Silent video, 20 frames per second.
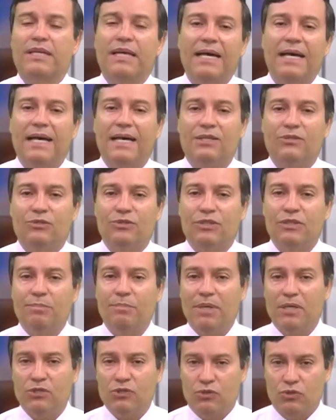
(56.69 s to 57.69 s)
casos de
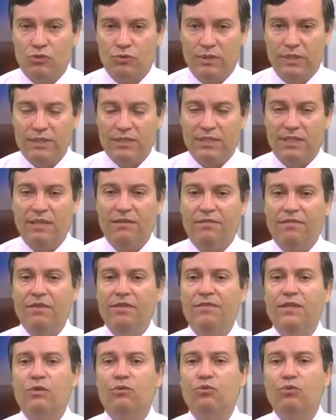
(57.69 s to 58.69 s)
pessoas que
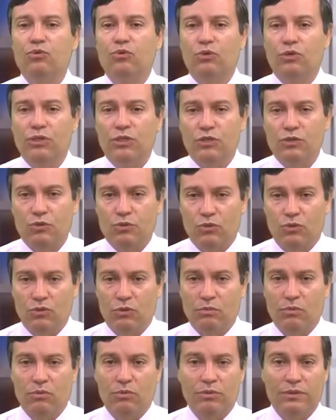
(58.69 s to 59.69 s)
vivem com dor de
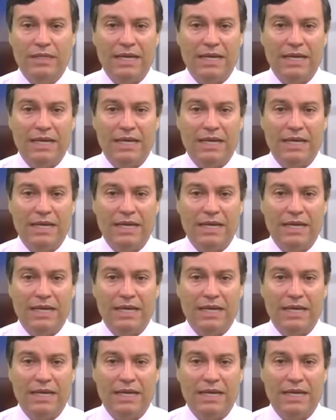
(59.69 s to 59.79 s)
estômago,